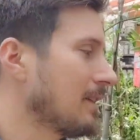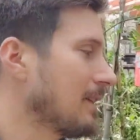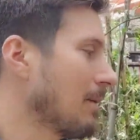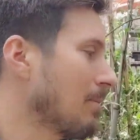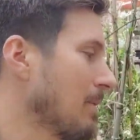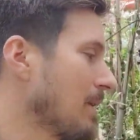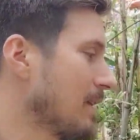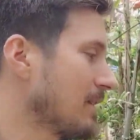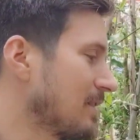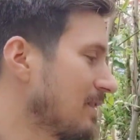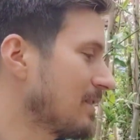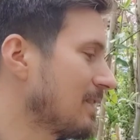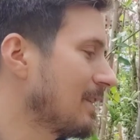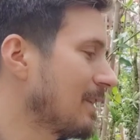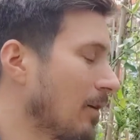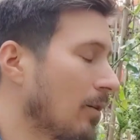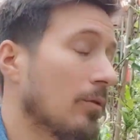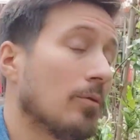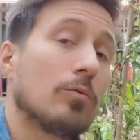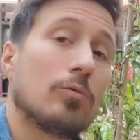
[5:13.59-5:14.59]
También
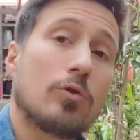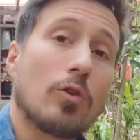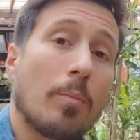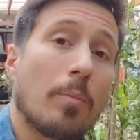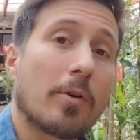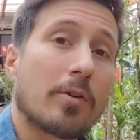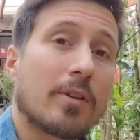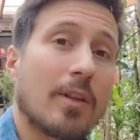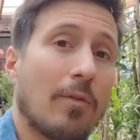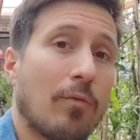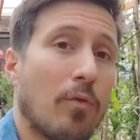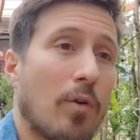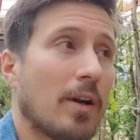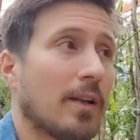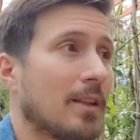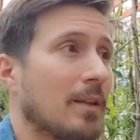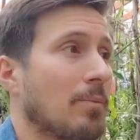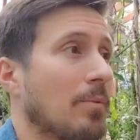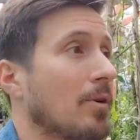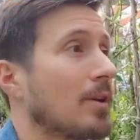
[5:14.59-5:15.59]
necesita un soporte
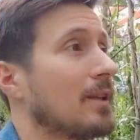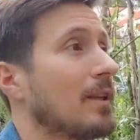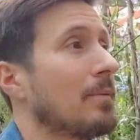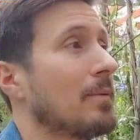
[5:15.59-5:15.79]
fuerte porque